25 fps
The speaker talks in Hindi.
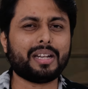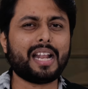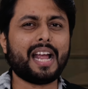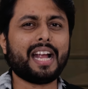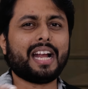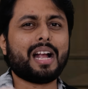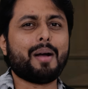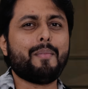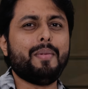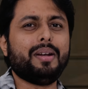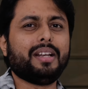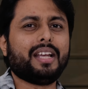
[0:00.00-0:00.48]

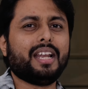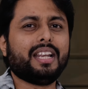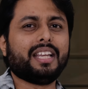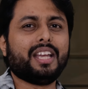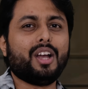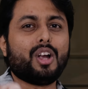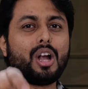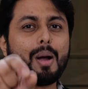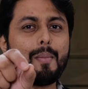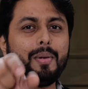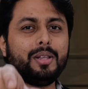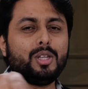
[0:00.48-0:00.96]
बताए कमेंट
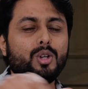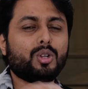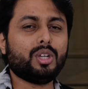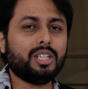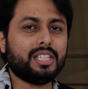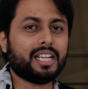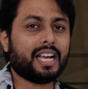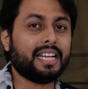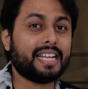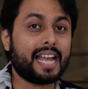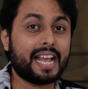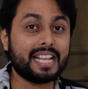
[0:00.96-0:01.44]
करके कमेंट
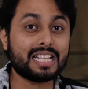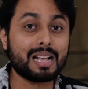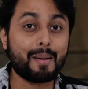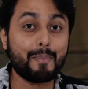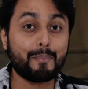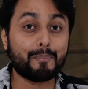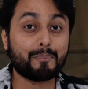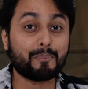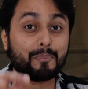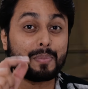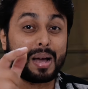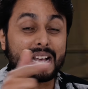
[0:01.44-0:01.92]
जरूर कीजिएगा यहीं से
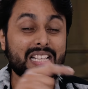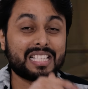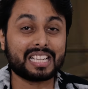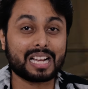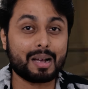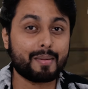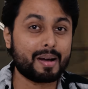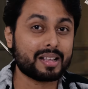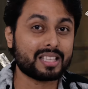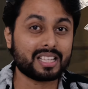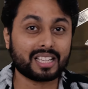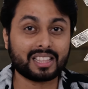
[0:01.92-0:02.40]
आप
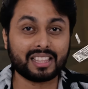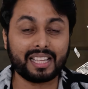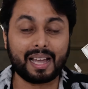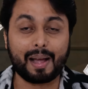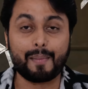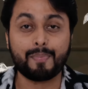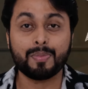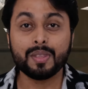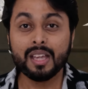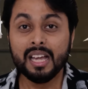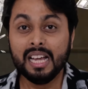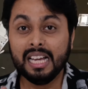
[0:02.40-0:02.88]
पैसे कमा सकते
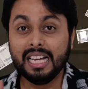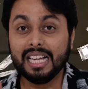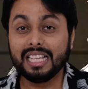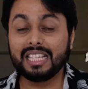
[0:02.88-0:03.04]
हैं